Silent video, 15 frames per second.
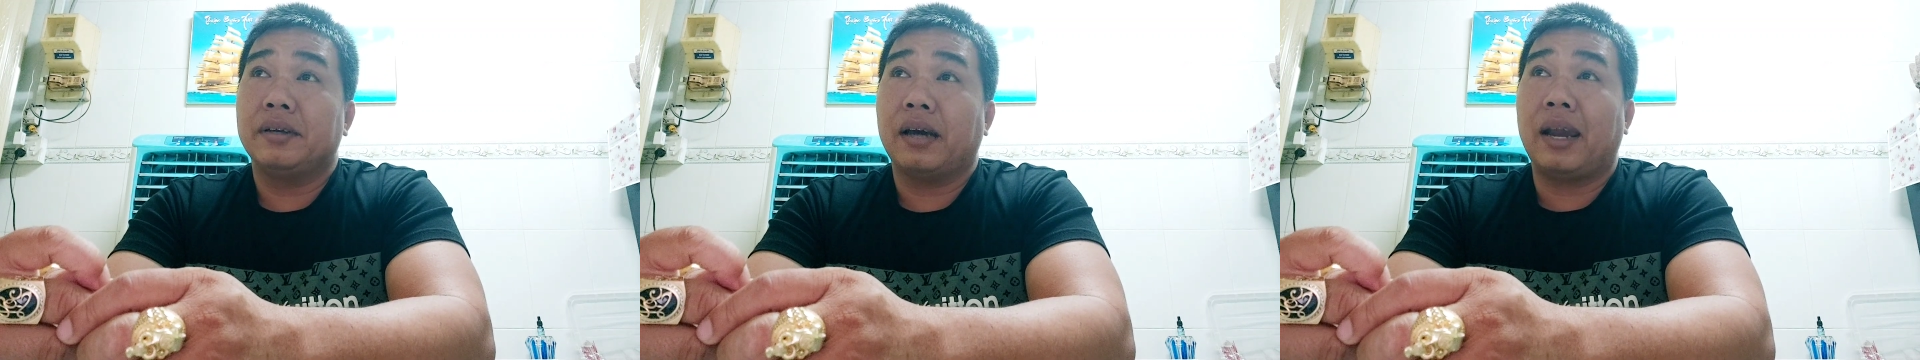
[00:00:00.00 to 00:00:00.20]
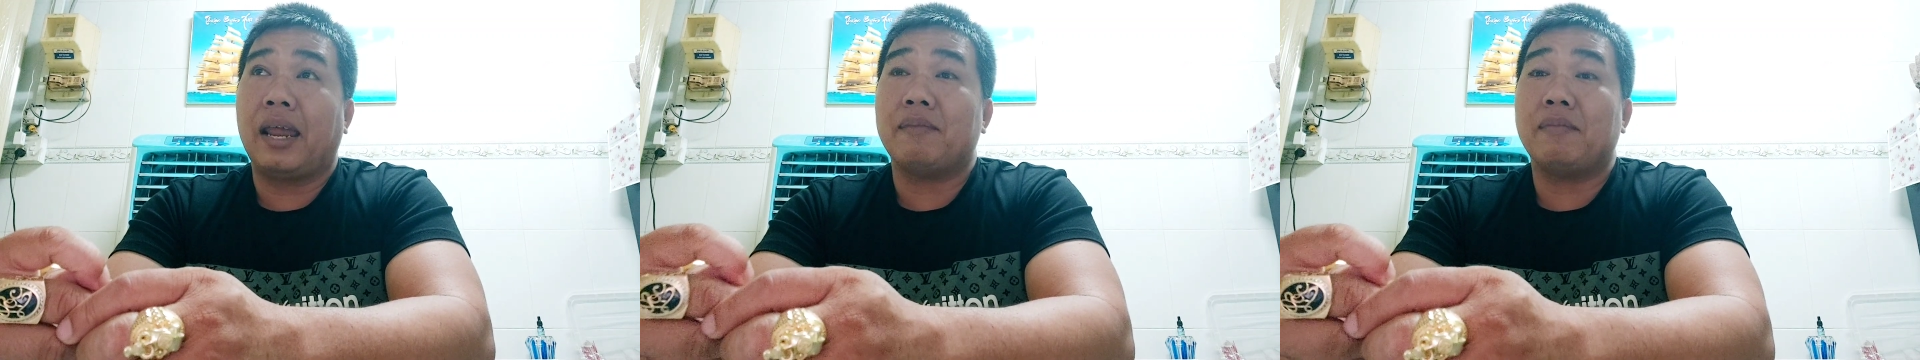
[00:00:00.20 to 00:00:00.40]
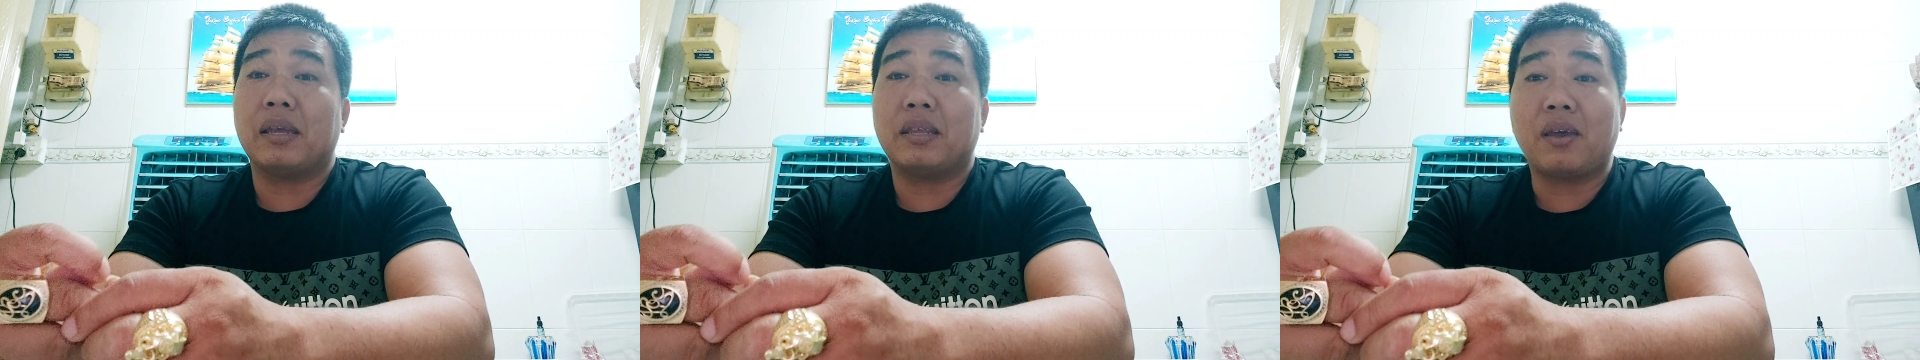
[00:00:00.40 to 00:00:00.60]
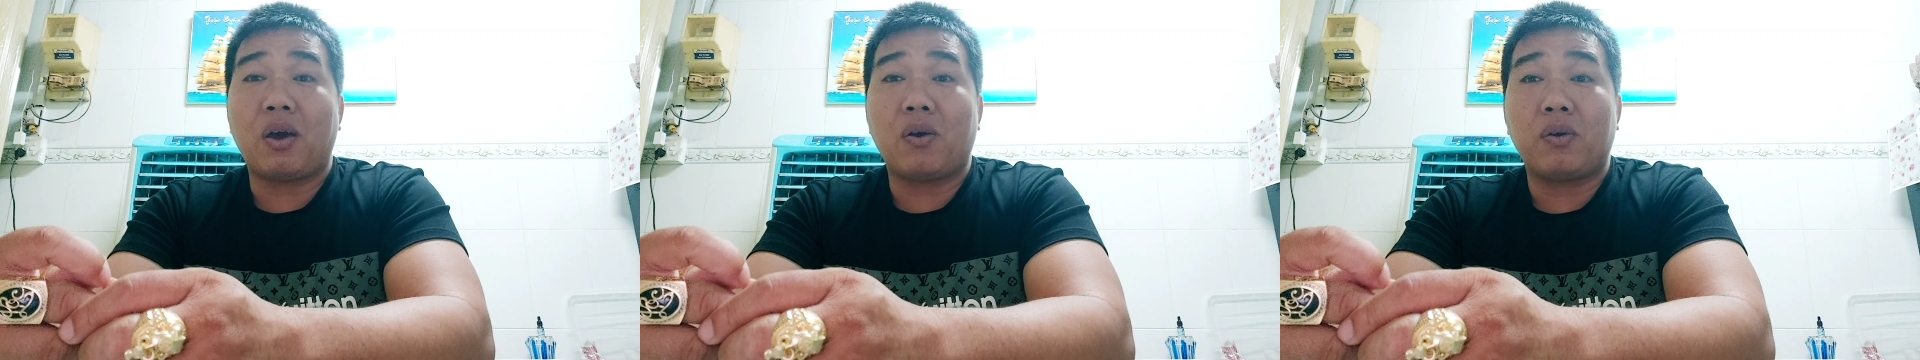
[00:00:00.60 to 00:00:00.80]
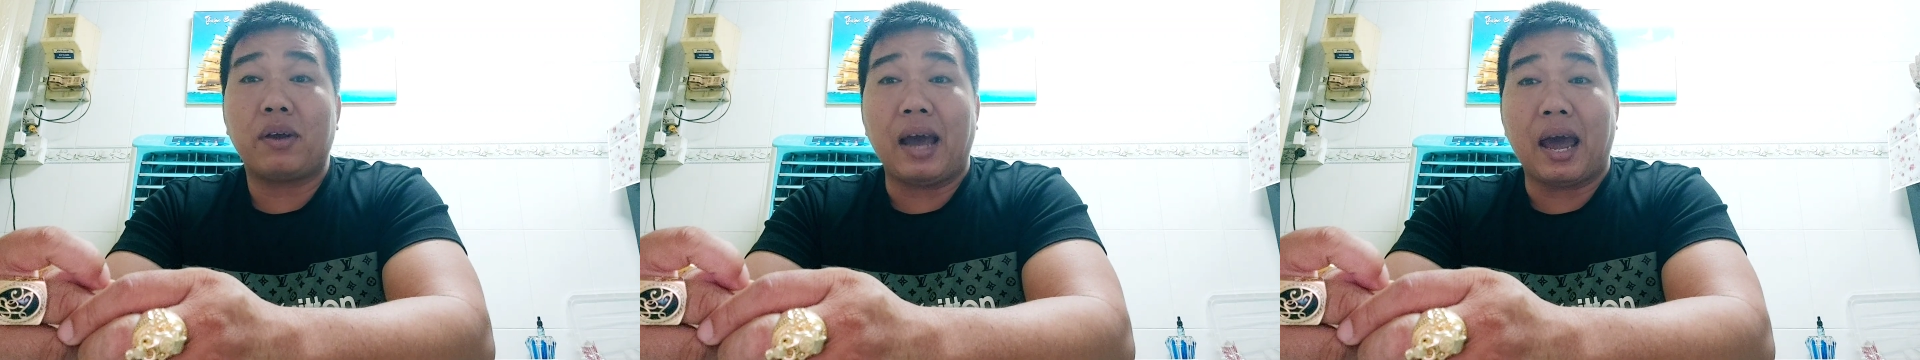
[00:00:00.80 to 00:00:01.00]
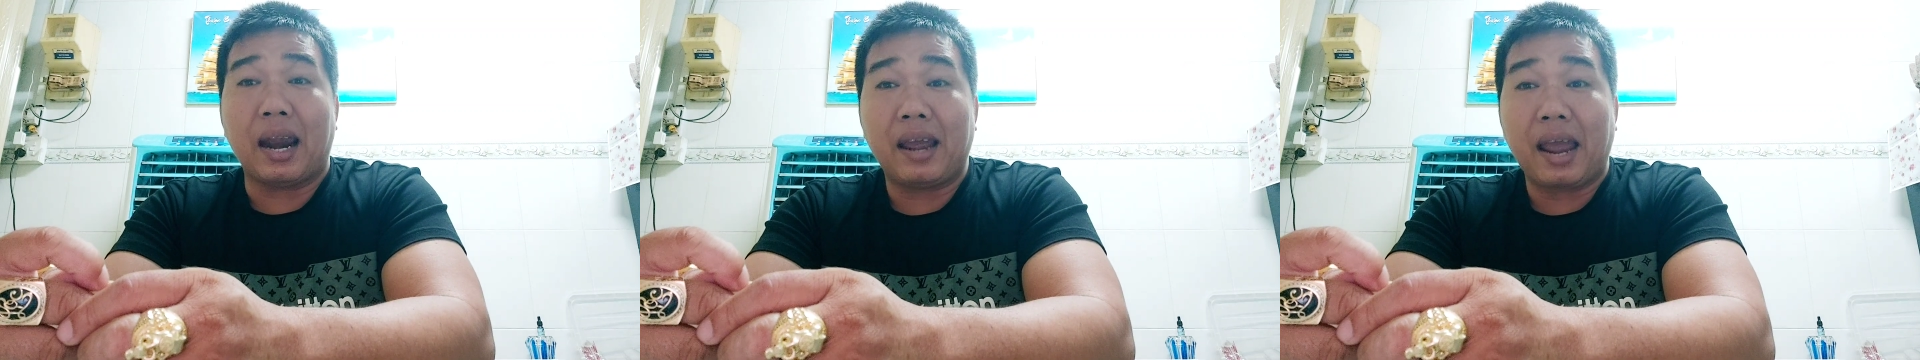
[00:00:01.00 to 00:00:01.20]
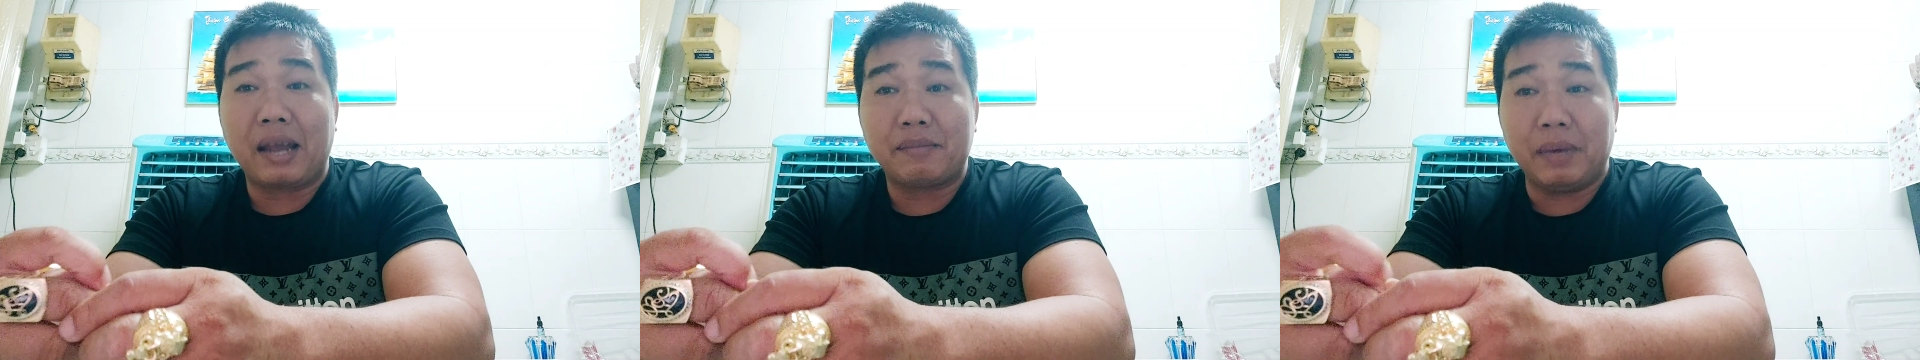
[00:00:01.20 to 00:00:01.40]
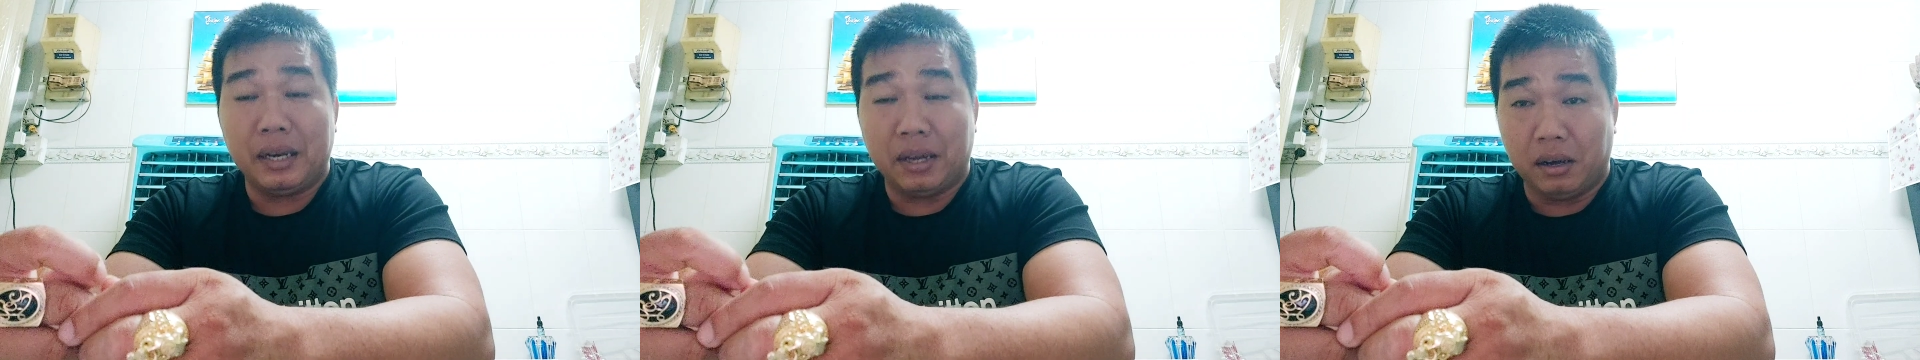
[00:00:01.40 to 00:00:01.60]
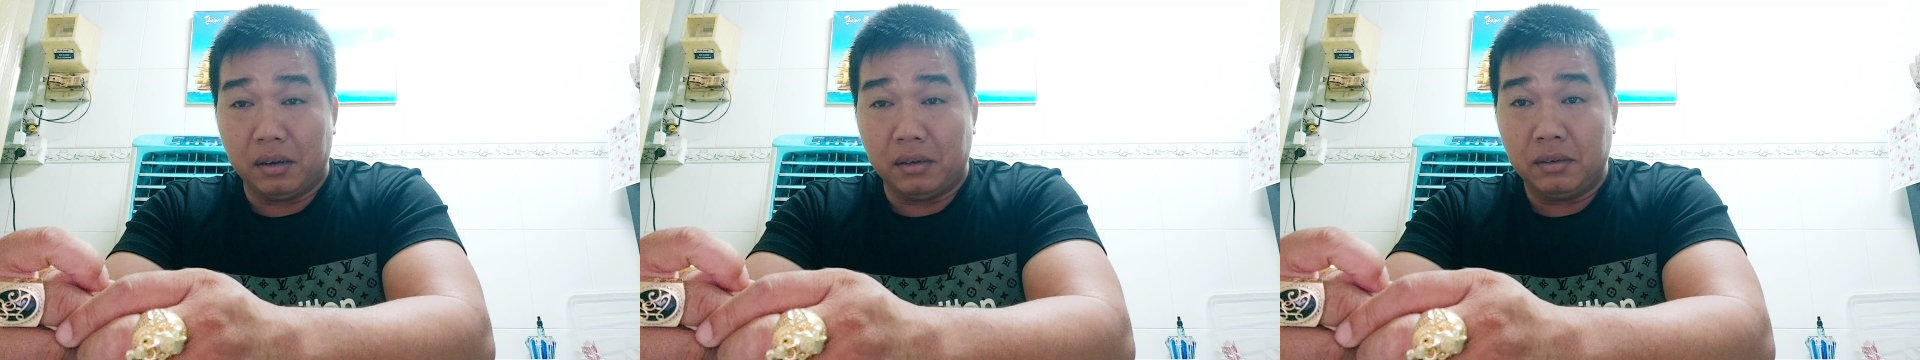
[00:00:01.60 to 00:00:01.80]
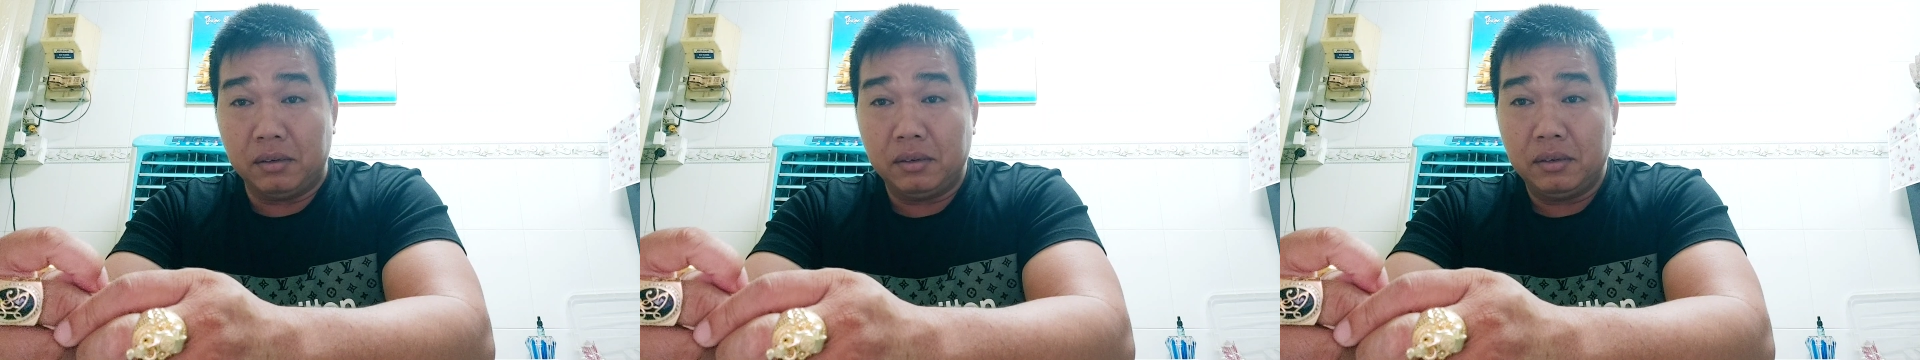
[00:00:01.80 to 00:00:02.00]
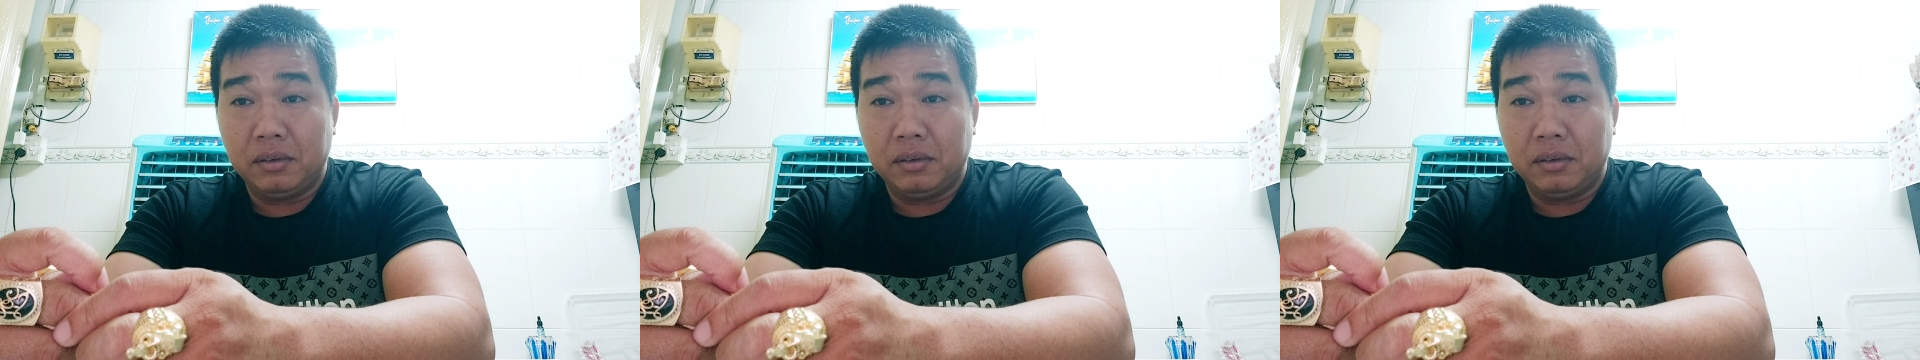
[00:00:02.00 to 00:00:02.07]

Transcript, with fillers: anh em lại cho con gà nó ăn bình thường